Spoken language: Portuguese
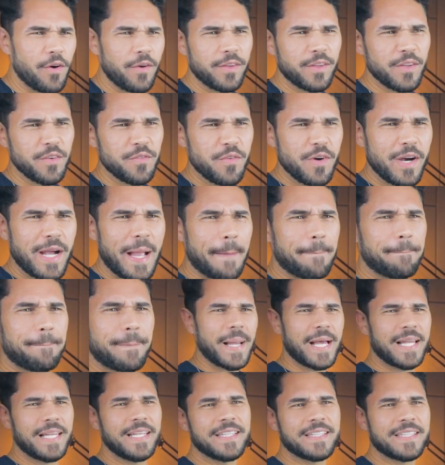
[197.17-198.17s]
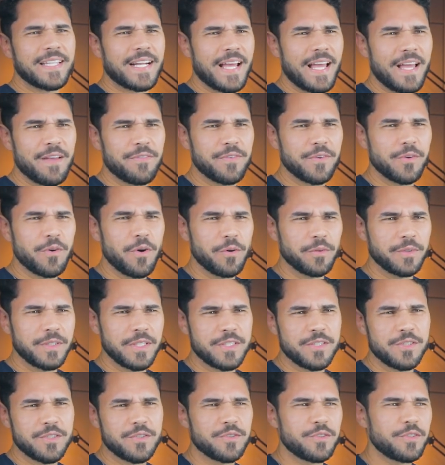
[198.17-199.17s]
então vou capar a letra F, igual o
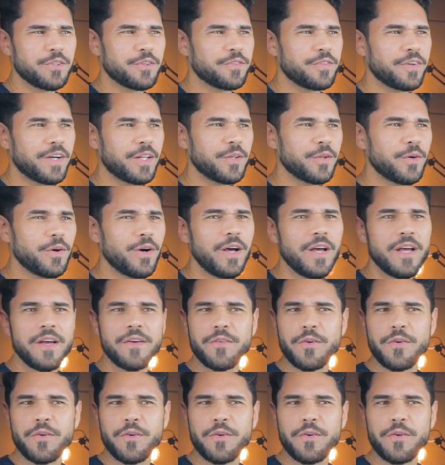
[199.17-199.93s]
Teacher Junior falou,